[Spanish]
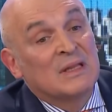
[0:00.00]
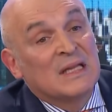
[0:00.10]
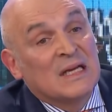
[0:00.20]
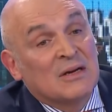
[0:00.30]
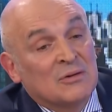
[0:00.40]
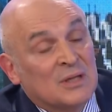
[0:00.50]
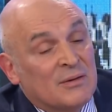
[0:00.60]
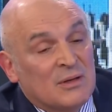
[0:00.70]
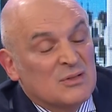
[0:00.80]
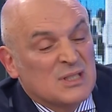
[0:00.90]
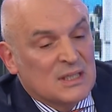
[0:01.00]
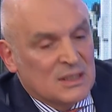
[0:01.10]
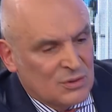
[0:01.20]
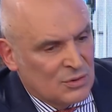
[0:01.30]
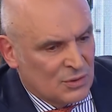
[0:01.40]
interno, otra vez, no
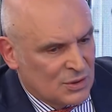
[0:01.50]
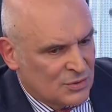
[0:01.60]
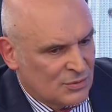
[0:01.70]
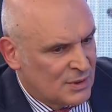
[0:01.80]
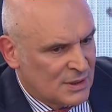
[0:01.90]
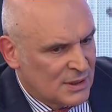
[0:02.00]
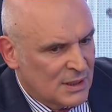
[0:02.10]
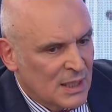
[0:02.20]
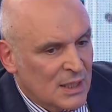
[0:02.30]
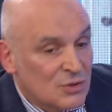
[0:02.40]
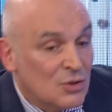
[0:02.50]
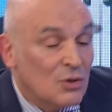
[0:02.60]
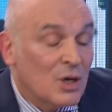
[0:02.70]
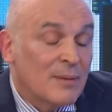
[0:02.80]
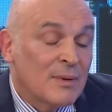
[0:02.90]
sé qué es todo eso, ¿viste?
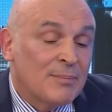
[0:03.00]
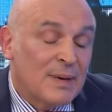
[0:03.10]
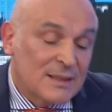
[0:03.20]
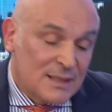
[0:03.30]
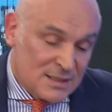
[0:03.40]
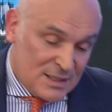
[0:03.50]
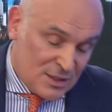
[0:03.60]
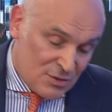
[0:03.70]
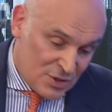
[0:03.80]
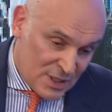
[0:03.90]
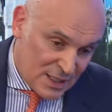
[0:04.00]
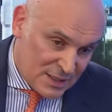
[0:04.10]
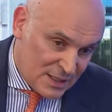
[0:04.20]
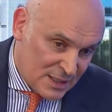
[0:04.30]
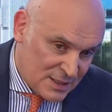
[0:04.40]
Yo lo que me impacta si esto
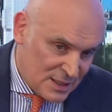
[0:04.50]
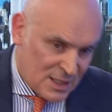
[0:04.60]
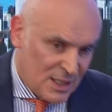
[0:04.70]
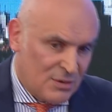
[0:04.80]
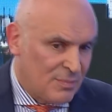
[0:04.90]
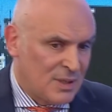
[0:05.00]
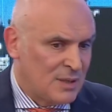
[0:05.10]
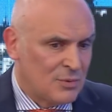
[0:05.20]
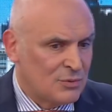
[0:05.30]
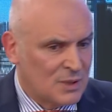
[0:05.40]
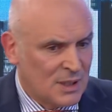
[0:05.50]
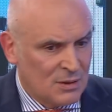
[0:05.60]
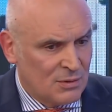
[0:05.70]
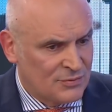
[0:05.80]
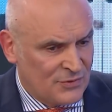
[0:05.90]
llegara a ser así es que no aprendemos nunca
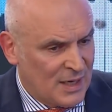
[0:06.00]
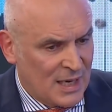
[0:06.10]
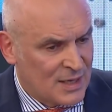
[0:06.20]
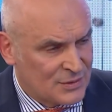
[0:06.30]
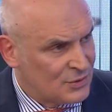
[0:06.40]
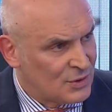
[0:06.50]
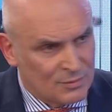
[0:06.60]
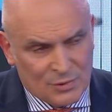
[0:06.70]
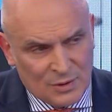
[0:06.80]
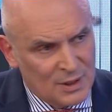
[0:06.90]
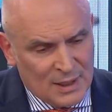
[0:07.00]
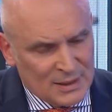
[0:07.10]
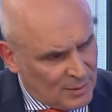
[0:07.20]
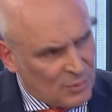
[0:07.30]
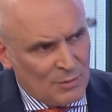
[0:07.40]
de los fracasos, es como
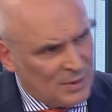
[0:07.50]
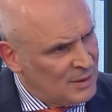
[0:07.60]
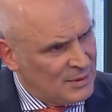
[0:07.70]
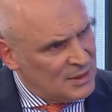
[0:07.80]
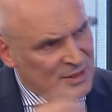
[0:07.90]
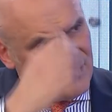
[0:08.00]
estamos completamente